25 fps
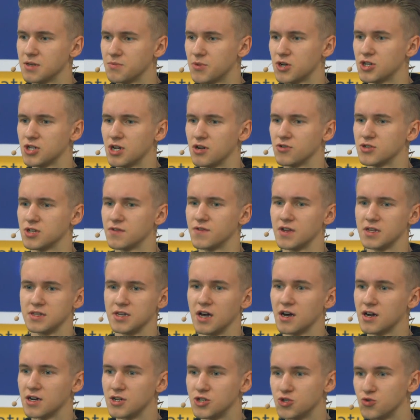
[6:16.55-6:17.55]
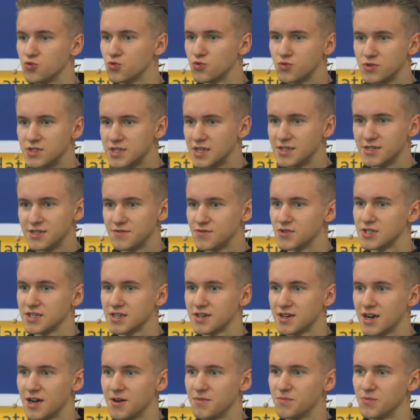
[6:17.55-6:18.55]
обращаются, говорят, я хочу зайти в
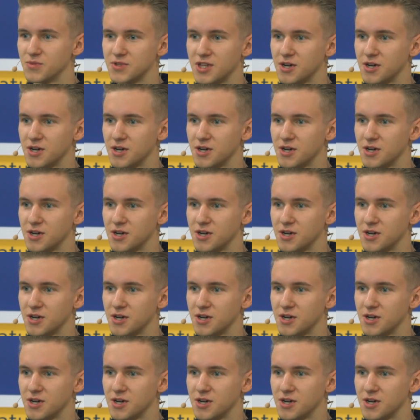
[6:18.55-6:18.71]
Инстаграм,